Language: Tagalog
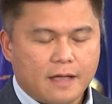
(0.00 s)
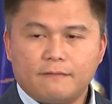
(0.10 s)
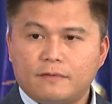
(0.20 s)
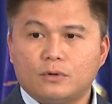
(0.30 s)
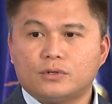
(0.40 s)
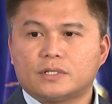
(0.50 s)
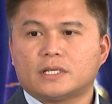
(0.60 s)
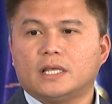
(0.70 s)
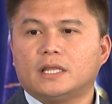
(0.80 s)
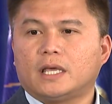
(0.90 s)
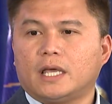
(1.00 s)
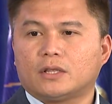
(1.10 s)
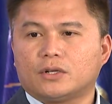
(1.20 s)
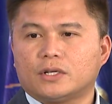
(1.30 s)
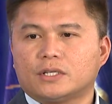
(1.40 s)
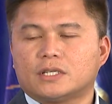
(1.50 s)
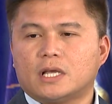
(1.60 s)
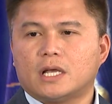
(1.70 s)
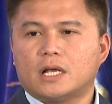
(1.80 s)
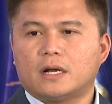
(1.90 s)
have those indicators
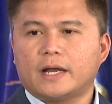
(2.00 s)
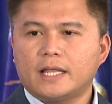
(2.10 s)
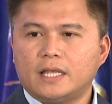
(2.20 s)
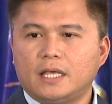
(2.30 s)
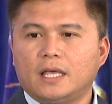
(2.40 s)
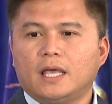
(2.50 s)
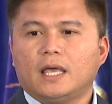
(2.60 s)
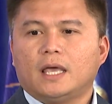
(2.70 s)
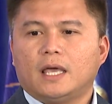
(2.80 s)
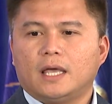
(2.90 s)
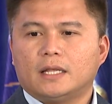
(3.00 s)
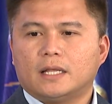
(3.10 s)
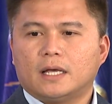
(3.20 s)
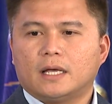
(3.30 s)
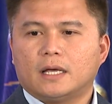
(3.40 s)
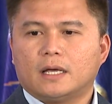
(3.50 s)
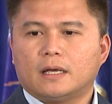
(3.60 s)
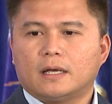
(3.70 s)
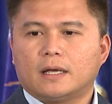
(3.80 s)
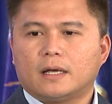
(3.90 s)
uh, ready, and
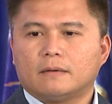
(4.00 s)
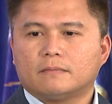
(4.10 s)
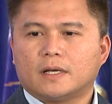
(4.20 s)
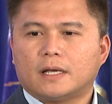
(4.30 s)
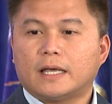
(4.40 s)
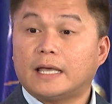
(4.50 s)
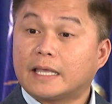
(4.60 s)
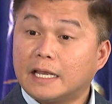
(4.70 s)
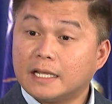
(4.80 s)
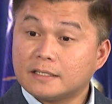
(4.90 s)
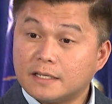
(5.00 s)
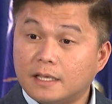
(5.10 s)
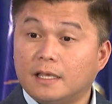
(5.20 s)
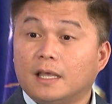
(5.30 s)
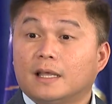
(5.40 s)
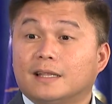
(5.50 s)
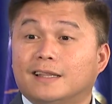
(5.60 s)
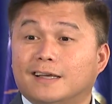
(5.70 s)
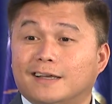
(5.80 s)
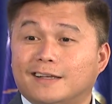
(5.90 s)
uh, I, I cannot say
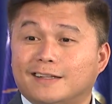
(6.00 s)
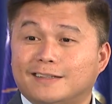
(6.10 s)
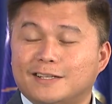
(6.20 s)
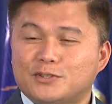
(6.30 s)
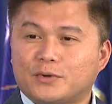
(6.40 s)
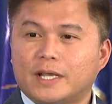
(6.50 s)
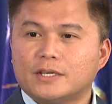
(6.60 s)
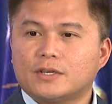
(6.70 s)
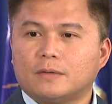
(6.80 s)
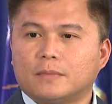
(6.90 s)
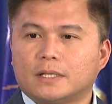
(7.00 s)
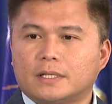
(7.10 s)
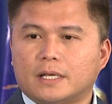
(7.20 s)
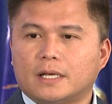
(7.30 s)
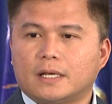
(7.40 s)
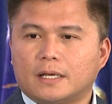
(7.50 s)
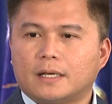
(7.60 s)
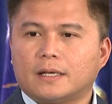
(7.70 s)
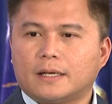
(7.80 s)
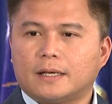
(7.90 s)
the the duration, but
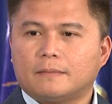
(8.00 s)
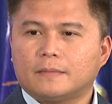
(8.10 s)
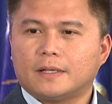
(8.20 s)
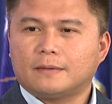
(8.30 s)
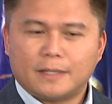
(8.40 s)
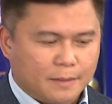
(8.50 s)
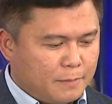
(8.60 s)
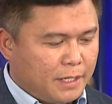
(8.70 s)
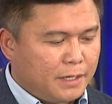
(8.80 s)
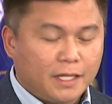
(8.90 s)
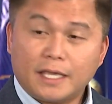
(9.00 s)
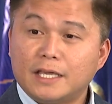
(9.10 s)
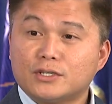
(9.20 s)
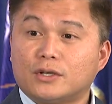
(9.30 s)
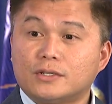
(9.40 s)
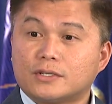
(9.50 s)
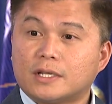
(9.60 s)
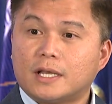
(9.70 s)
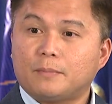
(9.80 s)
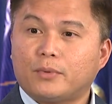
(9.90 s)
uh, the, the
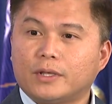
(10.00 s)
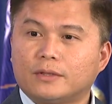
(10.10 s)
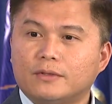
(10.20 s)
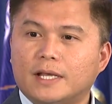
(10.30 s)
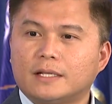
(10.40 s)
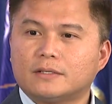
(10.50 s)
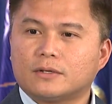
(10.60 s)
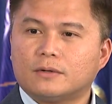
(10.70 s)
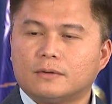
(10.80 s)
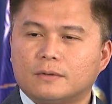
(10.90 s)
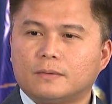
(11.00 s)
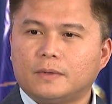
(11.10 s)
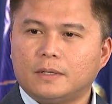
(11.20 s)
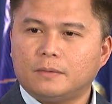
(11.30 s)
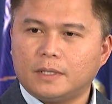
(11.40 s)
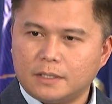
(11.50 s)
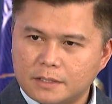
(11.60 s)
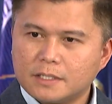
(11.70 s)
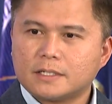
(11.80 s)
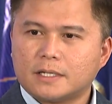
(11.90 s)
indications uh, point to that. So we we
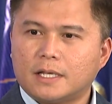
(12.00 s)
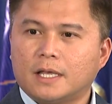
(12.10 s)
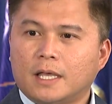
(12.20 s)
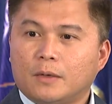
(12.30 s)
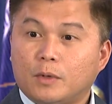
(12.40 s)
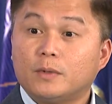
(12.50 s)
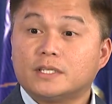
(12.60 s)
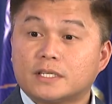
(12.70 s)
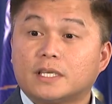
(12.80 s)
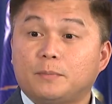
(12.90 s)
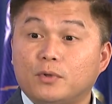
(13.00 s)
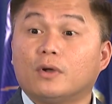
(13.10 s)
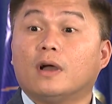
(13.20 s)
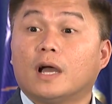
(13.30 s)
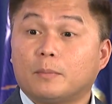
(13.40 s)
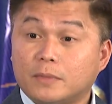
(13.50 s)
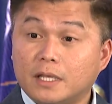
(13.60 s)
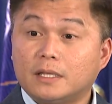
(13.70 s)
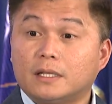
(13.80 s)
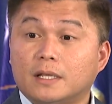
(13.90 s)
just uh, we will just keep you
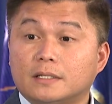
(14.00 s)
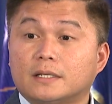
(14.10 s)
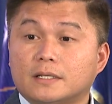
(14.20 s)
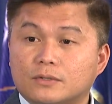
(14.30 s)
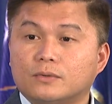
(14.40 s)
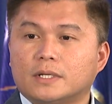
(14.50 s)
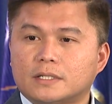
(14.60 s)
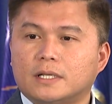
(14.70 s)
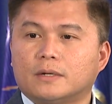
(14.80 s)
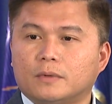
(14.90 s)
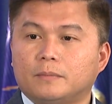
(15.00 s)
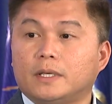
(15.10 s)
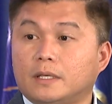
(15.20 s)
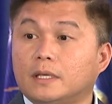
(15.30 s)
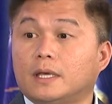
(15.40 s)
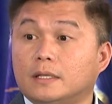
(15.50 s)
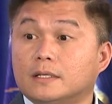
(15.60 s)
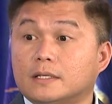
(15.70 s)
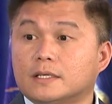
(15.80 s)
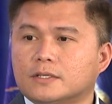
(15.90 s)
updated as, as soon as there will be a
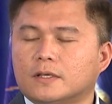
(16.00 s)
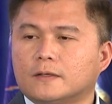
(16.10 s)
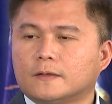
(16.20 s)
decision.